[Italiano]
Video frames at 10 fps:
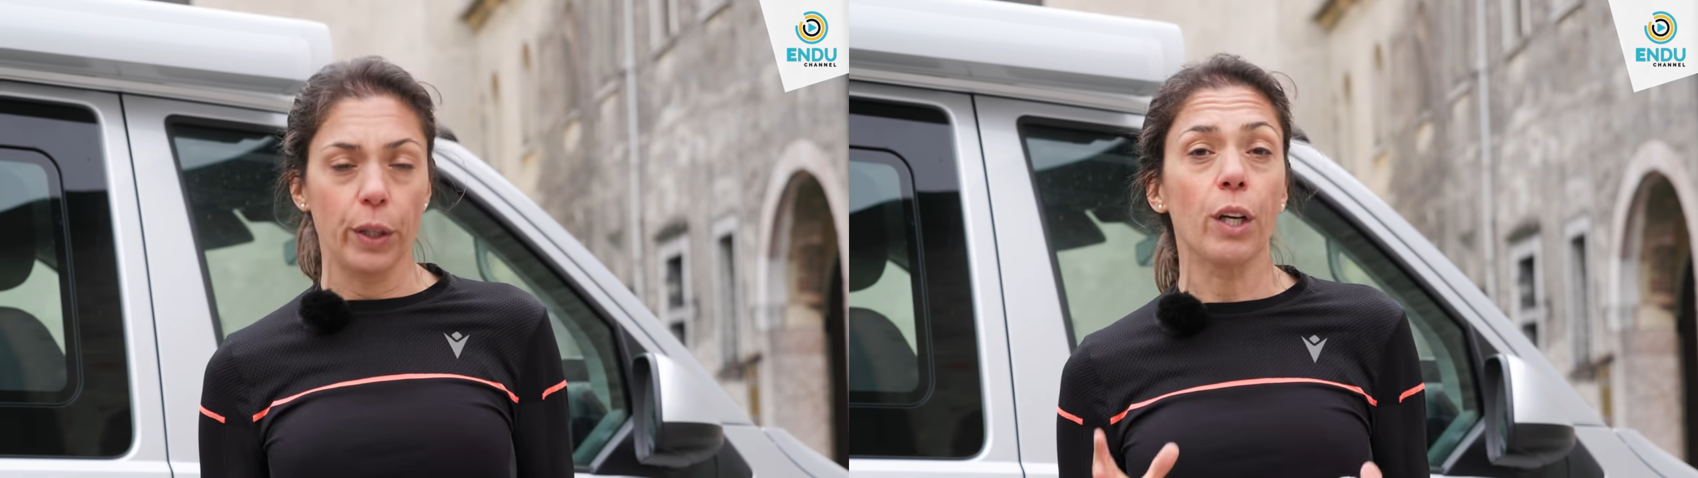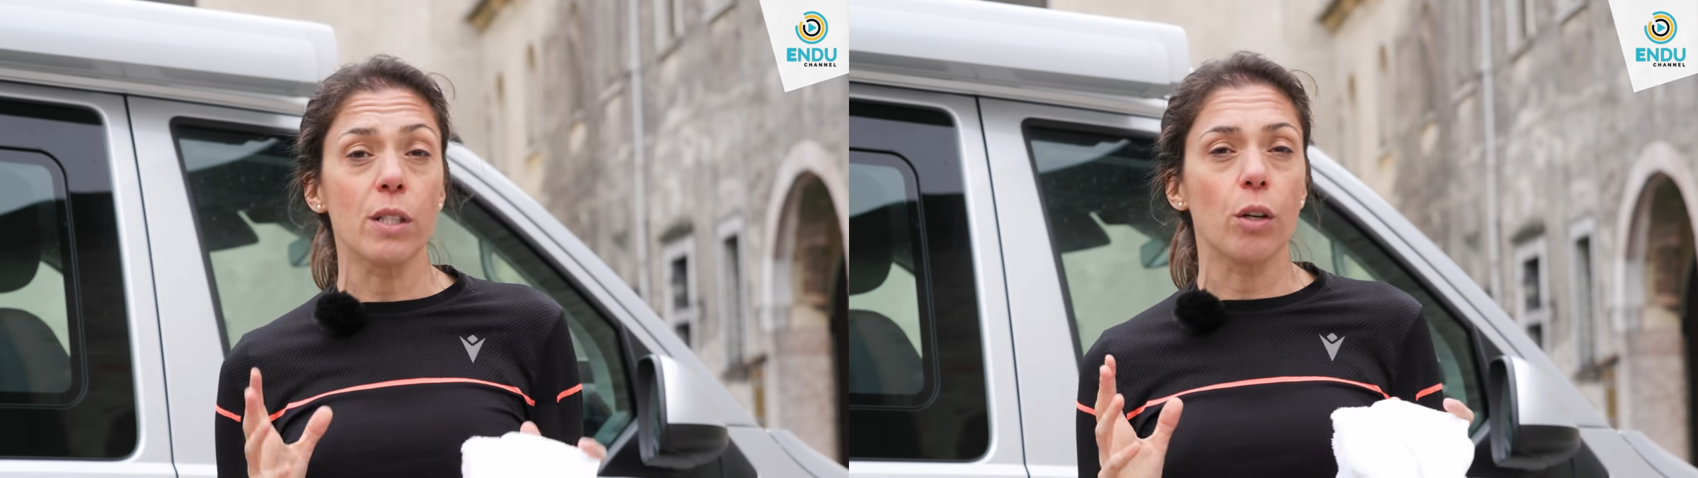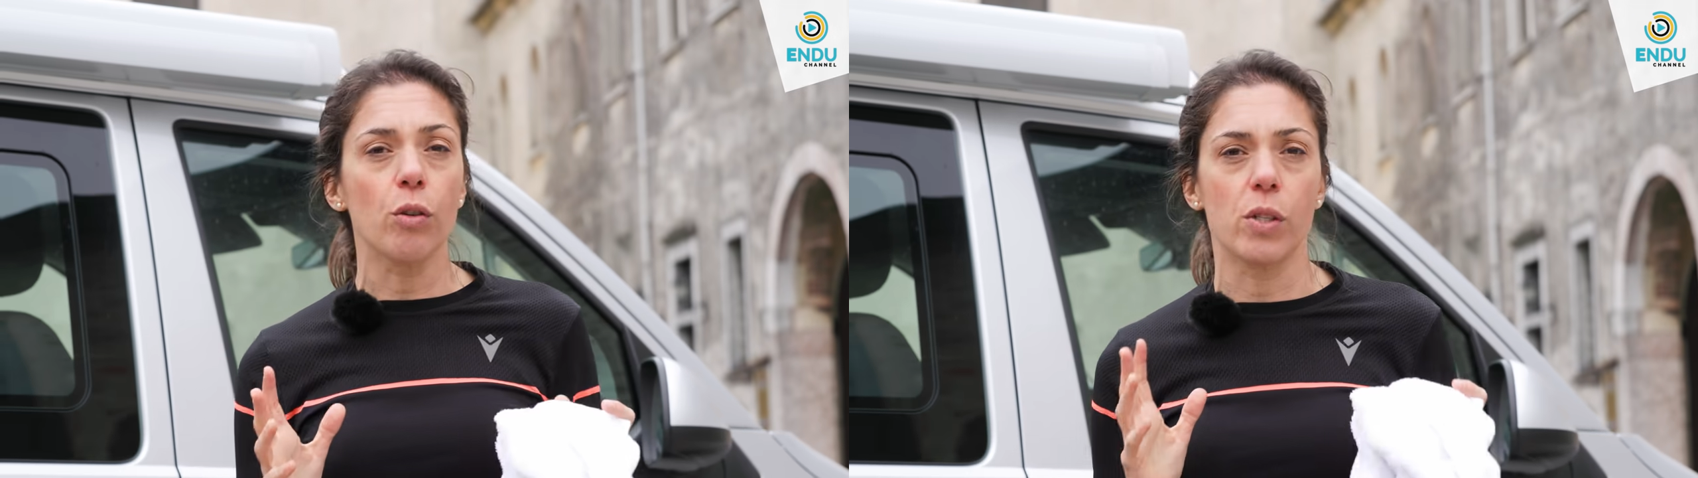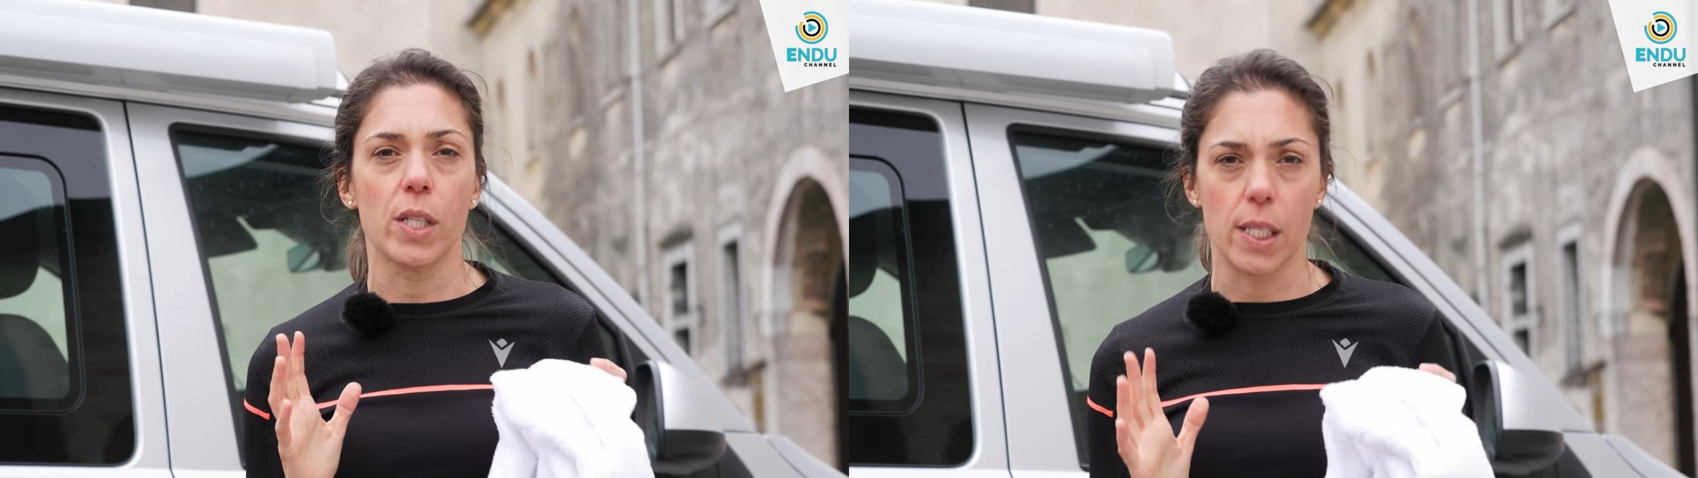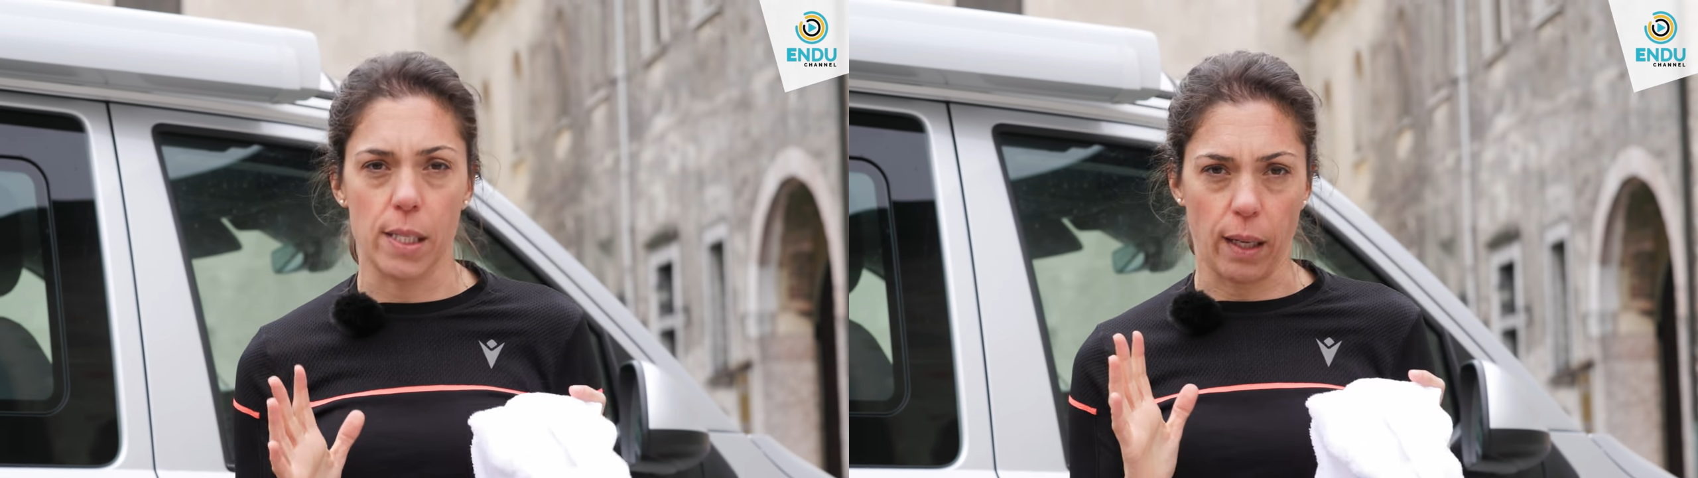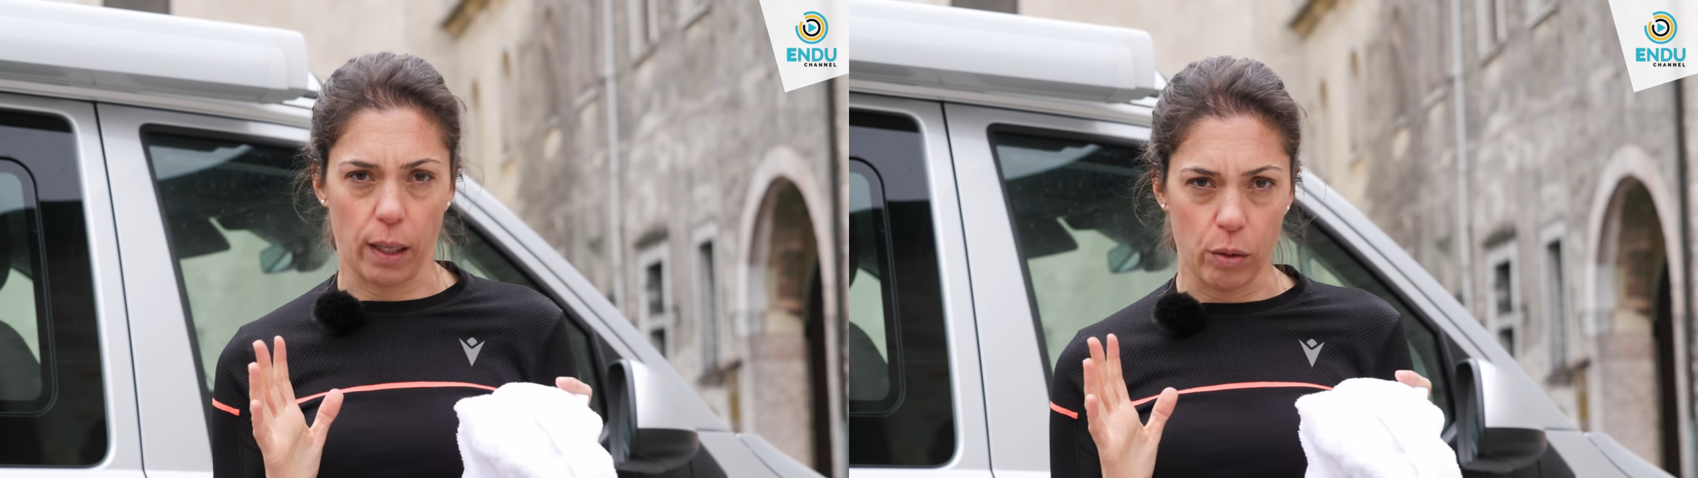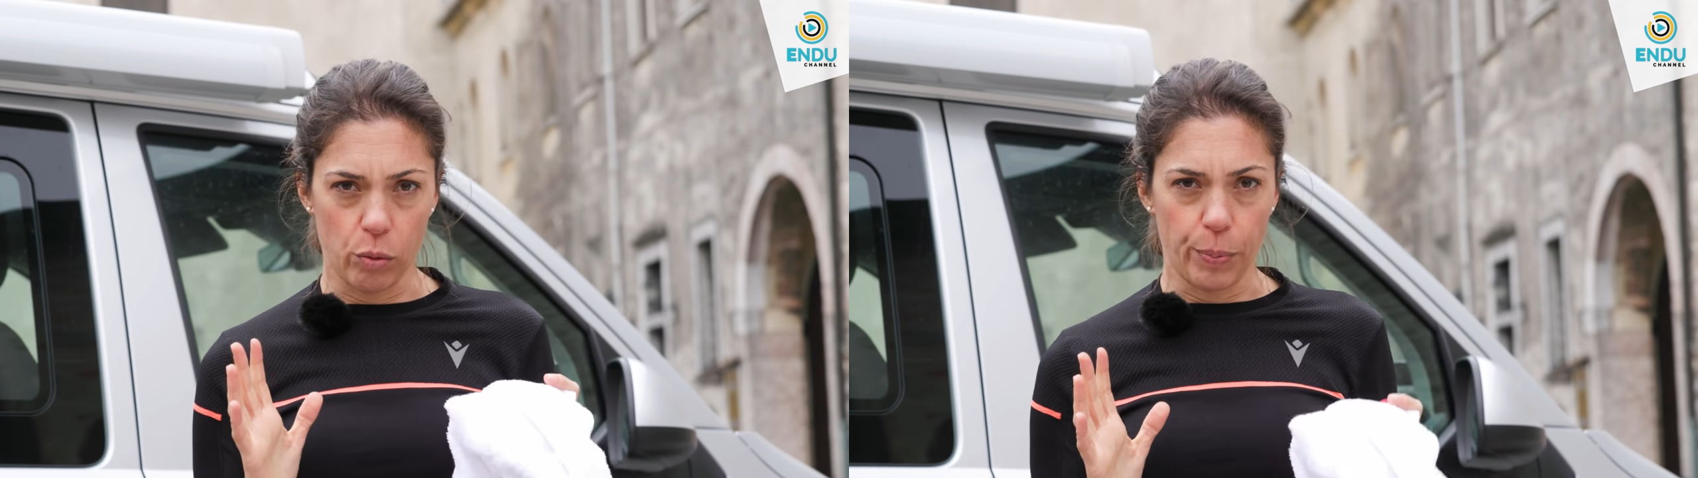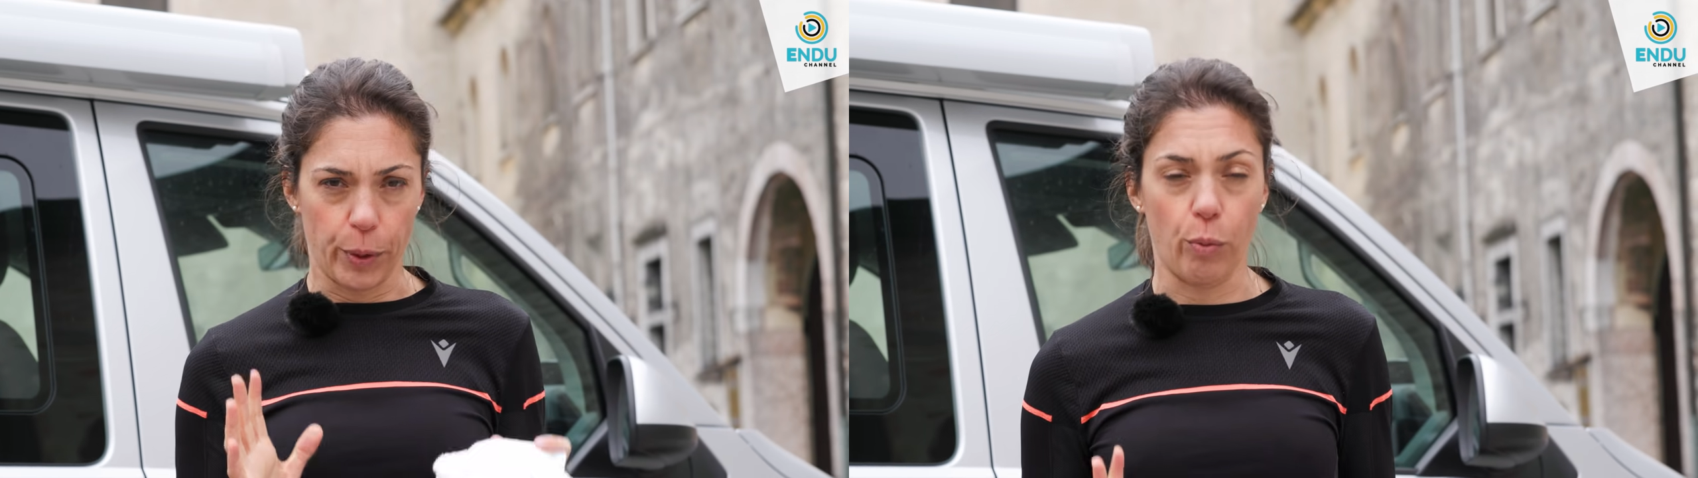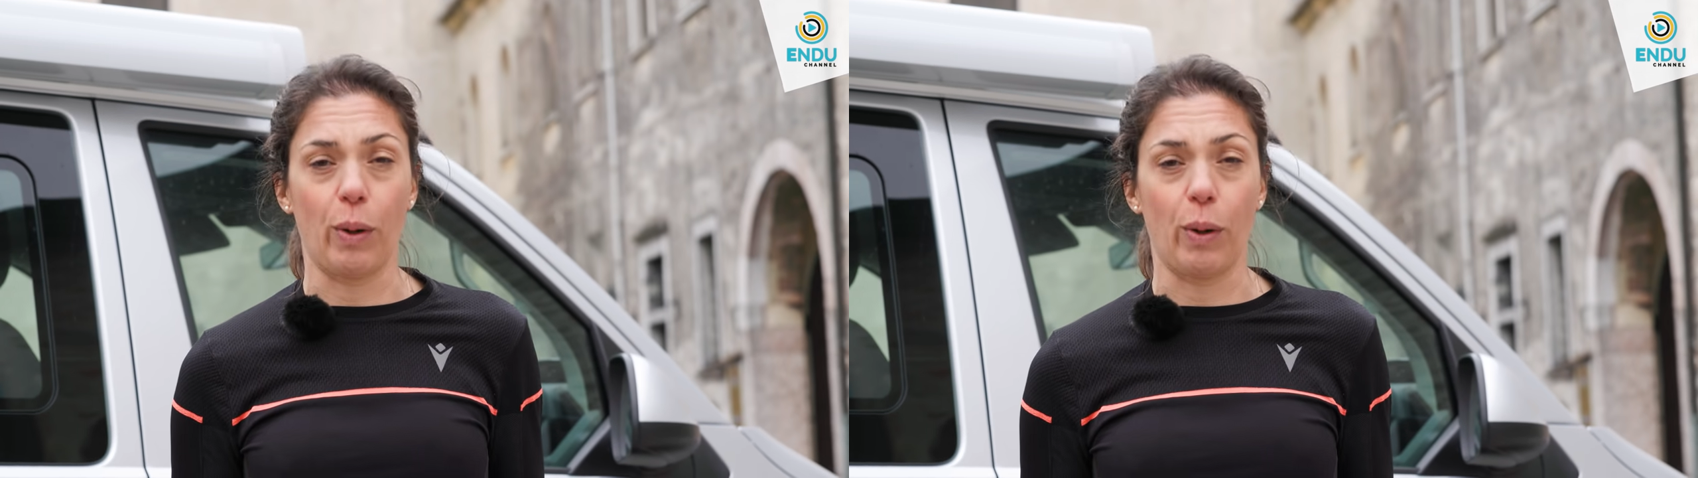In cosa consiste il recupero